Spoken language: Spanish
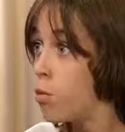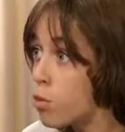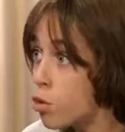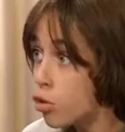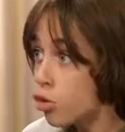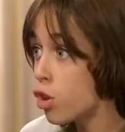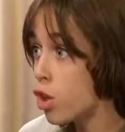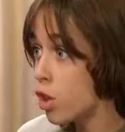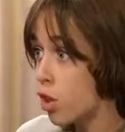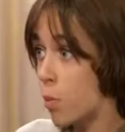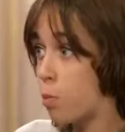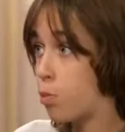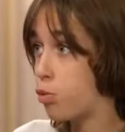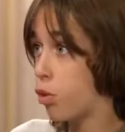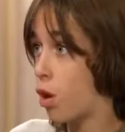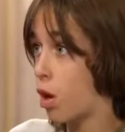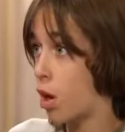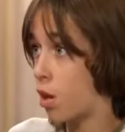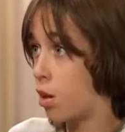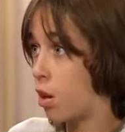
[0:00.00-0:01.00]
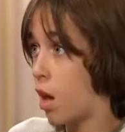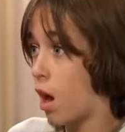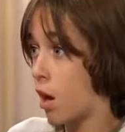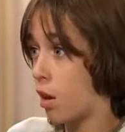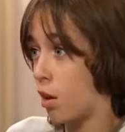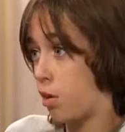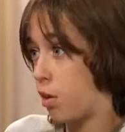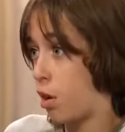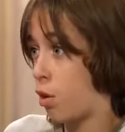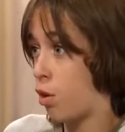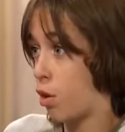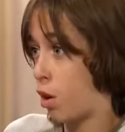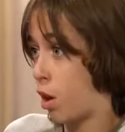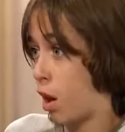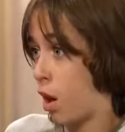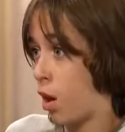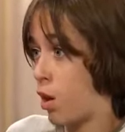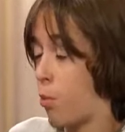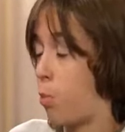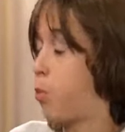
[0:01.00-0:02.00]
No sé, se puso a gritar diciendo
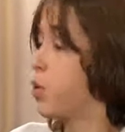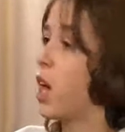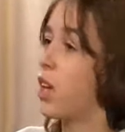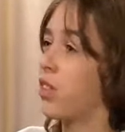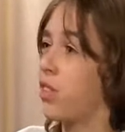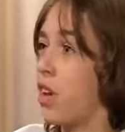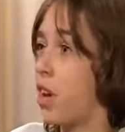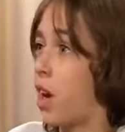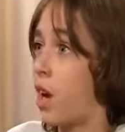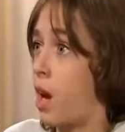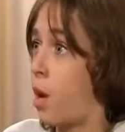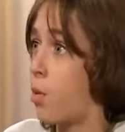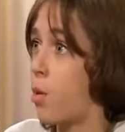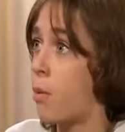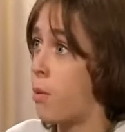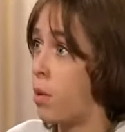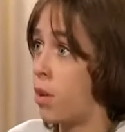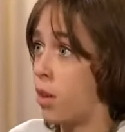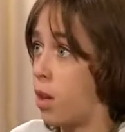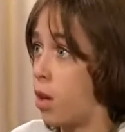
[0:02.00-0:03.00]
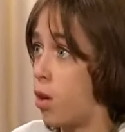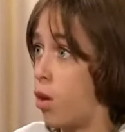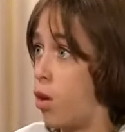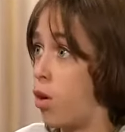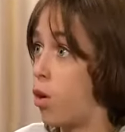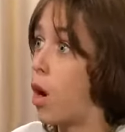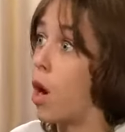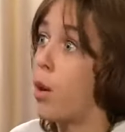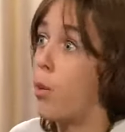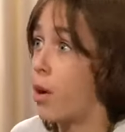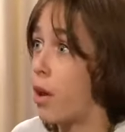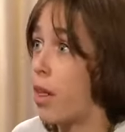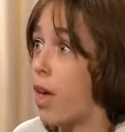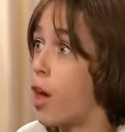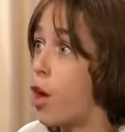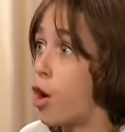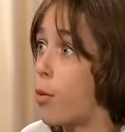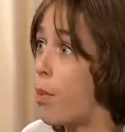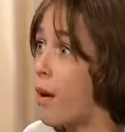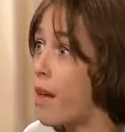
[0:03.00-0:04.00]
que no podía ser, que le había mentido, que el
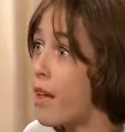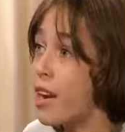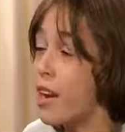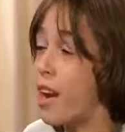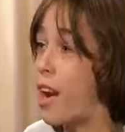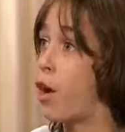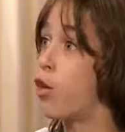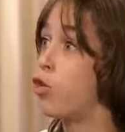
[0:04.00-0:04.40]
verdadero padre era